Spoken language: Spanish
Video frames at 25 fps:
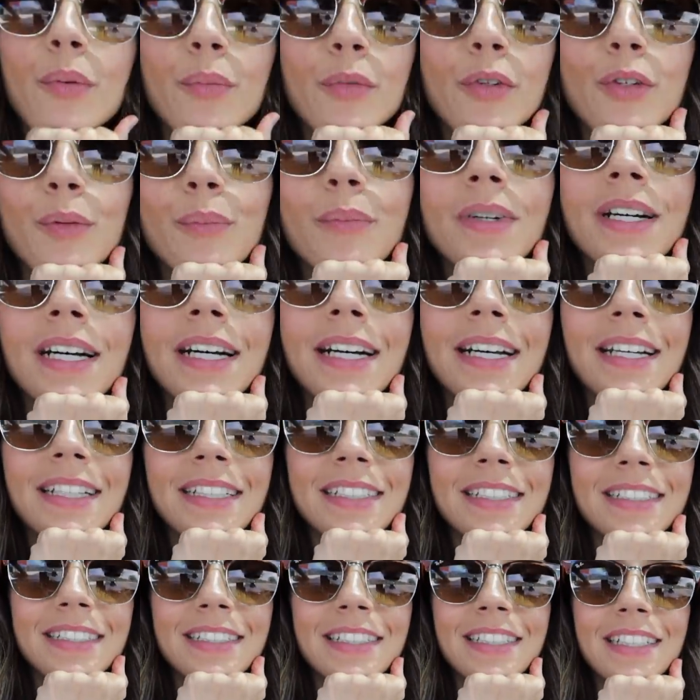vemos
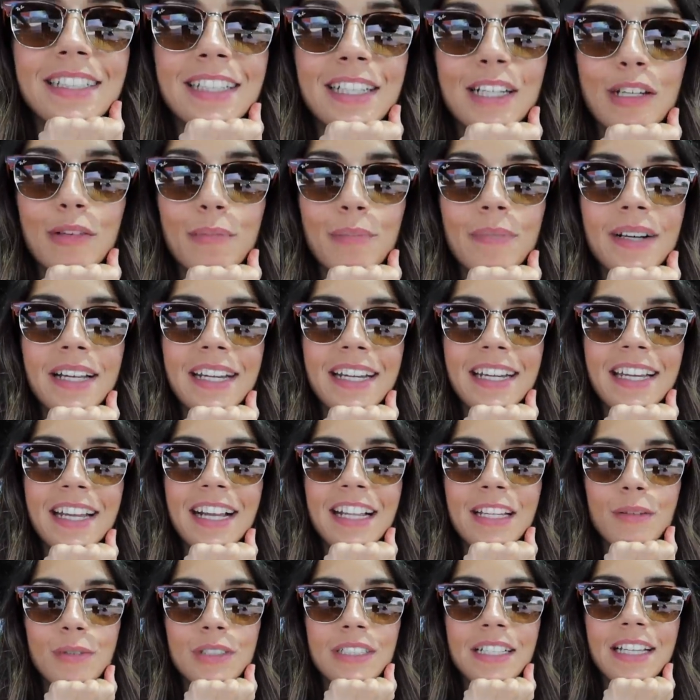más, más
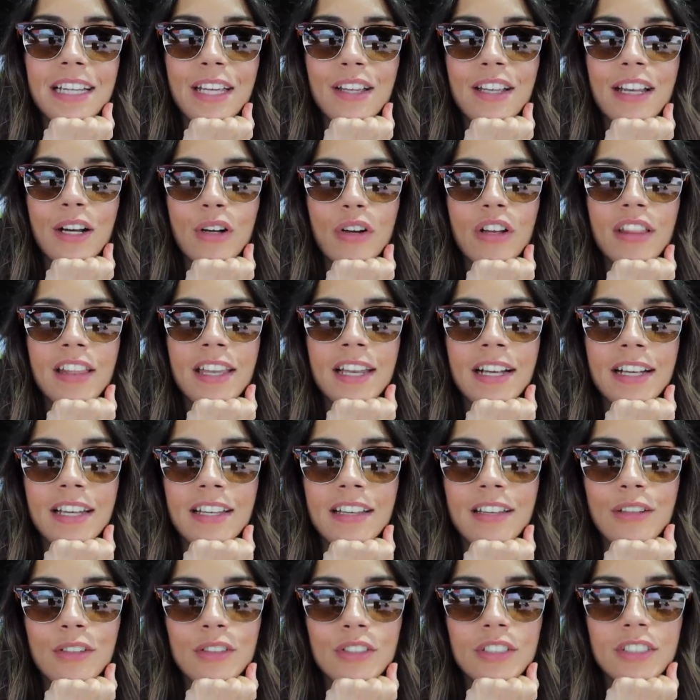real, hemos elegido la cocina
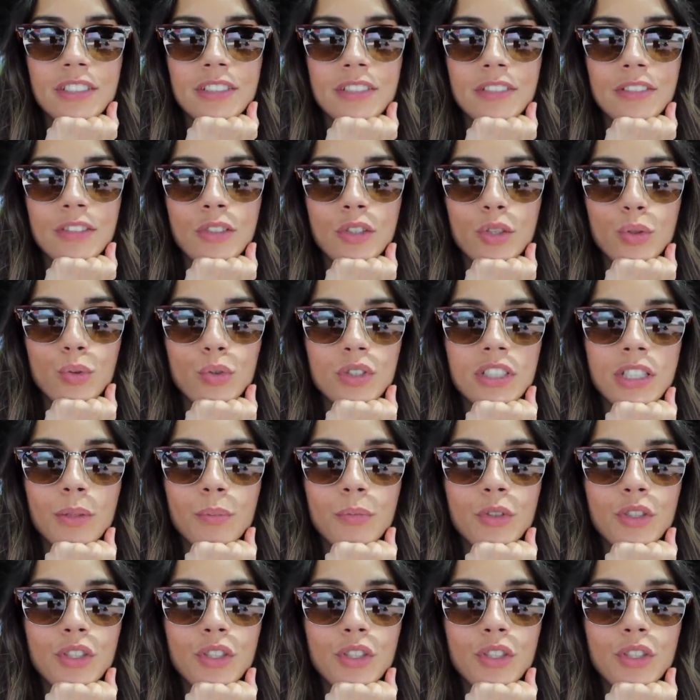que nos, nos gusta un